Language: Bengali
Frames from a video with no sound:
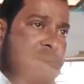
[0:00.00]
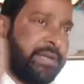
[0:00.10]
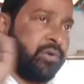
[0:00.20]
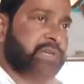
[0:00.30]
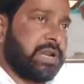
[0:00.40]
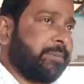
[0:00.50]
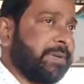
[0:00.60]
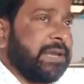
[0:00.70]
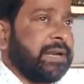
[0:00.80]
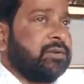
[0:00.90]
এটা ডিউ
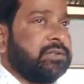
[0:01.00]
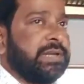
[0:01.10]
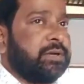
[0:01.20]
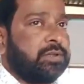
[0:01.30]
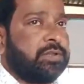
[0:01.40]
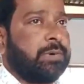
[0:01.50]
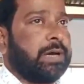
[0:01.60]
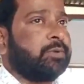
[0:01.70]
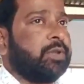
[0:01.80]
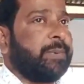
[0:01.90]
সাহেবকে যেমন হয়েছে
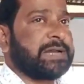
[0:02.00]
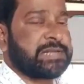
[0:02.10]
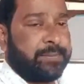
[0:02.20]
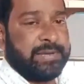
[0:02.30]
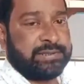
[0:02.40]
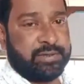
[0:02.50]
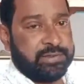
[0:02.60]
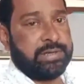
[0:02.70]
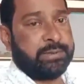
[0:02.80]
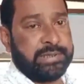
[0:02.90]
গতবার বোধ পাঁচটা বেঞ্চ
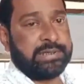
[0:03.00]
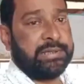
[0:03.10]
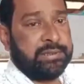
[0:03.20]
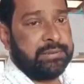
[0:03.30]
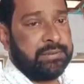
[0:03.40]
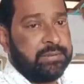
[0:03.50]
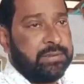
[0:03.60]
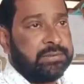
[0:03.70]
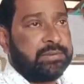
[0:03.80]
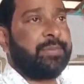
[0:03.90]
দেওয়া হয়েছে আমাদেরকে
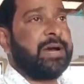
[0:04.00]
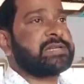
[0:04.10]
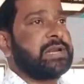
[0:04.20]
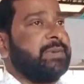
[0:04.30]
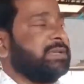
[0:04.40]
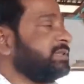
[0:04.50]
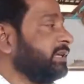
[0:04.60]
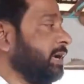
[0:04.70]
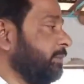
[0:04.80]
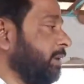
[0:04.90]
তো পাঁচটা
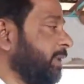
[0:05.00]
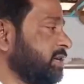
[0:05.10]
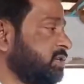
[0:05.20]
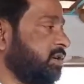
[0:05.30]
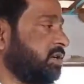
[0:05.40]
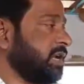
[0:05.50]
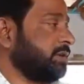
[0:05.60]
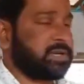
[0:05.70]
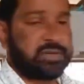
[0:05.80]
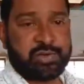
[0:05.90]
বেঞ্চে কি আমরা পাঁচশো
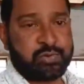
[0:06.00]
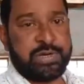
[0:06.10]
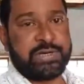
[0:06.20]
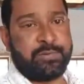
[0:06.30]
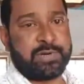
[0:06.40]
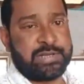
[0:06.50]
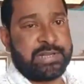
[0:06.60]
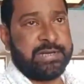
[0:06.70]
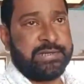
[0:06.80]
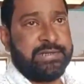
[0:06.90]
সাড়ে পাঁচশো স্টুডেন্টকে বসা
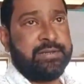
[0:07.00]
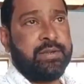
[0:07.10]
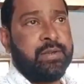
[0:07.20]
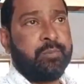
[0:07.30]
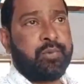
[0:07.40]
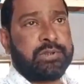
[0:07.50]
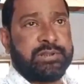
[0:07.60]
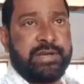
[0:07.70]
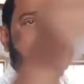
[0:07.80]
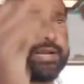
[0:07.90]
যায় না
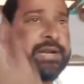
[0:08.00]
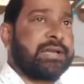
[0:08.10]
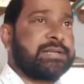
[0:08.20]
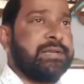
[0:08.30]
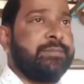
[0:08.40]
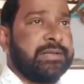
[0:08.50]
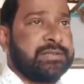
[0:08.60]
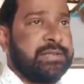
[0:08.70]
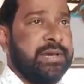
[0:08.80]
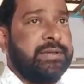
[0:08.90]
প্রত্যেকটা ক্লাসেই
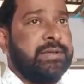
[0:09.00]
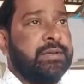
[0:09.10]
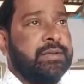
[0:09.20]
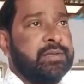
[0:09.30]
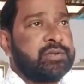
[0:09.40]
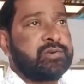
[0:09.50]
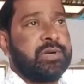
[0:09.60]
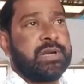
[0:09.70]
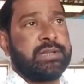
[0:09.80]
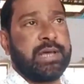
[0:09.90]
বেঞ্চ হয়
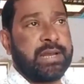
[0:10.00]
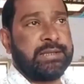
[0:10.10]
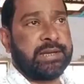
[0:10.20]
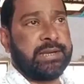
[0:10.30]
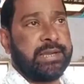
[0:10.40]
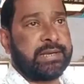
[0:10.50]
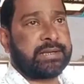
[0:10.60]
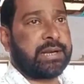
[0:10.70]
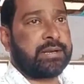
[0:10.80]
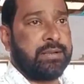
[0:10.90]
স্টুডেন্টরা দাঁড়ায় থাকে
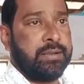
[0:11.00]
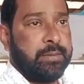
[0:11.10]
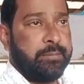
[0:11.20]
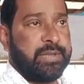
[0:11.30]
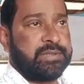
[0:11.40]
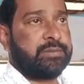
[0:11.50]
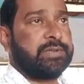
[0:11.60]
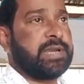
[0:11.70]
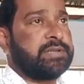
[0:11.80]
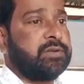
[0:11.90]
একটা বেঞ্চে
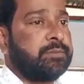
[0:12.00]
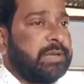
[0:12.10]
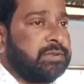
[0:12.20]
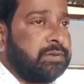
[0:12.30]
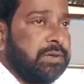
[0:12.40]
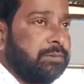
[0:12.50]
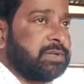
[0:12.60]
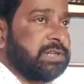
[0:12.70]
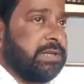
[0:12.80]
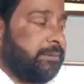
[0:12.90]
চারজন পাঁচজন করে
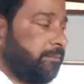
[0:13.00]
বসে